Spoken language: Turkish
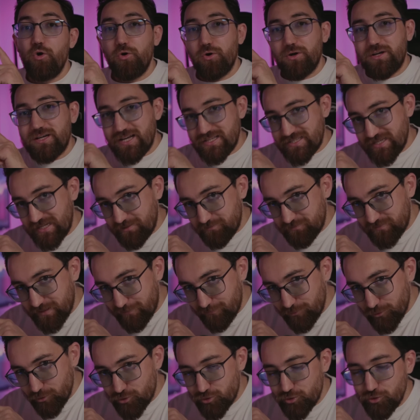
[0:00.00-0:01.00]
kazanım
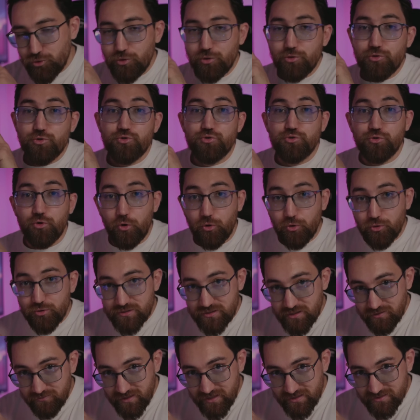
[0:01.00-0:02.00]
tablosu, zorluk
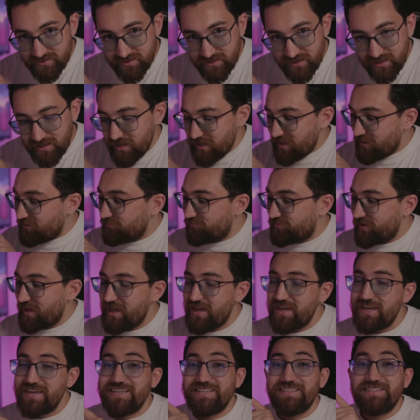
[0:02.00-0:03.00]
seviyesi
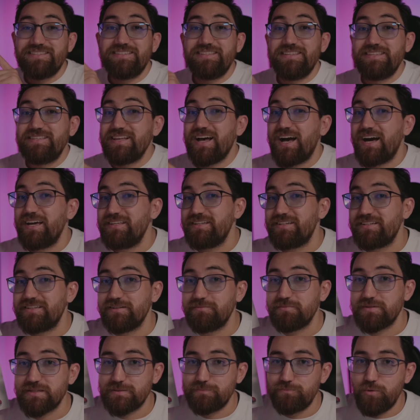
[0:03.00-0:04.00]
ve sizi
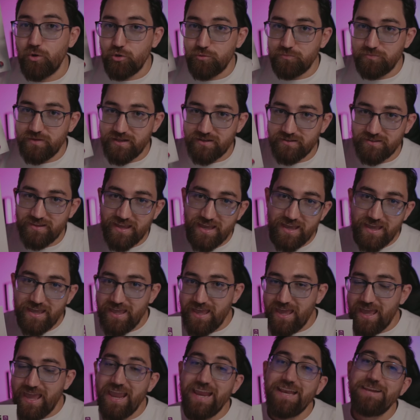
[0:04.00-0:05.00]
ayırdığımız bölümleri de
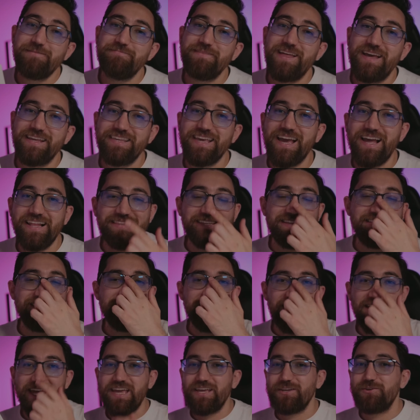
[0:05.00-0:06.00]
elimden
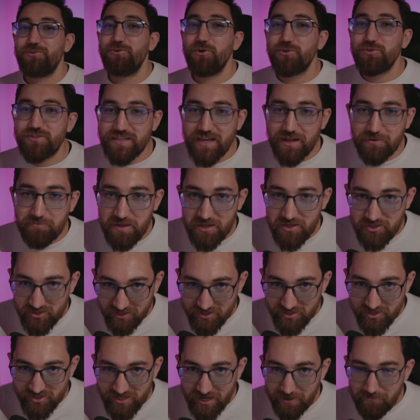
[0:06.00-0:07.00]
geldiğince göstermeye
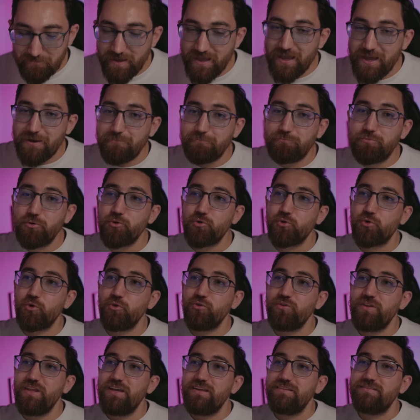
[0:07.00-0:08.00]
çalışacağım.
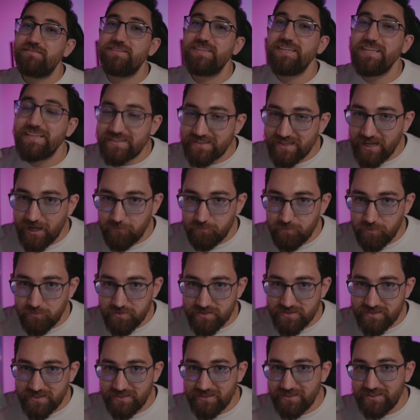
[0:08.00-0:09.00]
Buyurun tilt
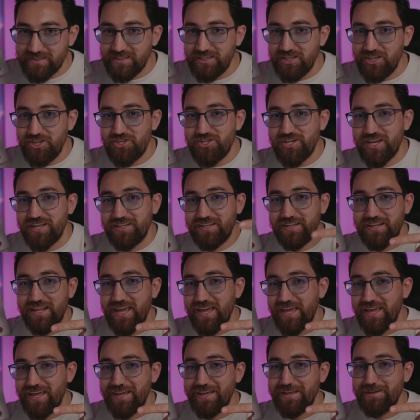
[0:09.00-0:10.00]
kampımızın
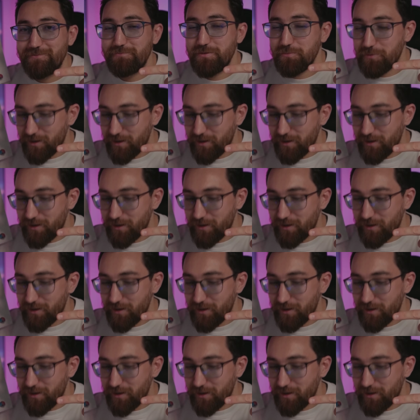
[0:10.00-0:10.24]
içeriğine bir